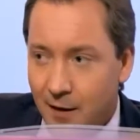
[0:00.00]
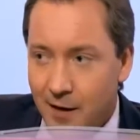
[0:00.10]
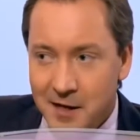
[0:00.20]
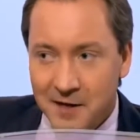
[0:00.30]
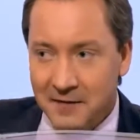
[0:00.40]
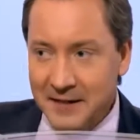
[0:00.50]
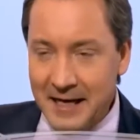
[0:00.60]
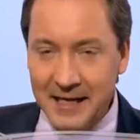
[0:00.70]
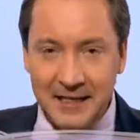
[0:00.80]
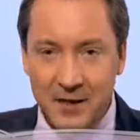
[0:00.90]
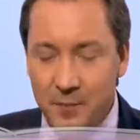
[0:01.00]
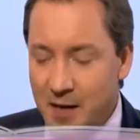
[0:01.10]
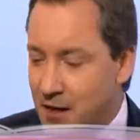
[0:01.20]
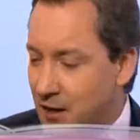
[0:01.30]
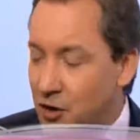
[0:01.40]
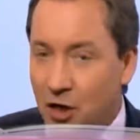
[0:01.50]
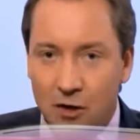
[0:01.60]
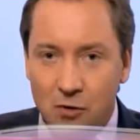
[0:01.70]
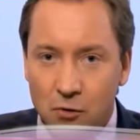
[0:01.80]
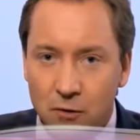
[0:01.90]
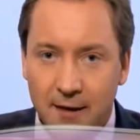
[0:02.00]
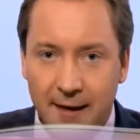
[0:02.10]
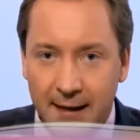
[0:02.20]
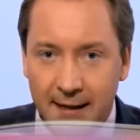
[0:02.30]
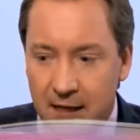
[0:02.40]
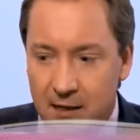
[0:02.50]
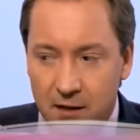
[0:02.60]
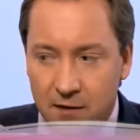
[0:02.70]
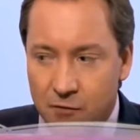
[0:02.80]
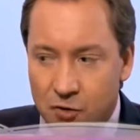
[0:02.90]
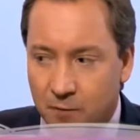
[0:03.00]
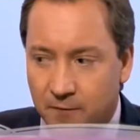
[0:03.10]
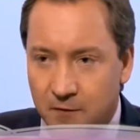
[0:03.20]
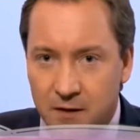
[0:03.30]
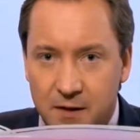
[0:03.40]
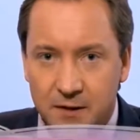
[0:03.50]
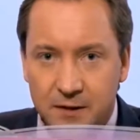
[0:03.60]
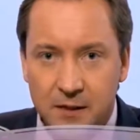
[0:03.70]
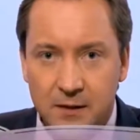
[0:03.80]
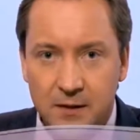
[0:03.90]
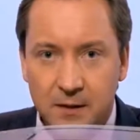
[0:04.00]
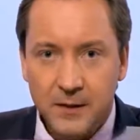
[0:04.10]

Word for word: И не хватает терпения 3 года отдать для того, чтобы выстроить сеть.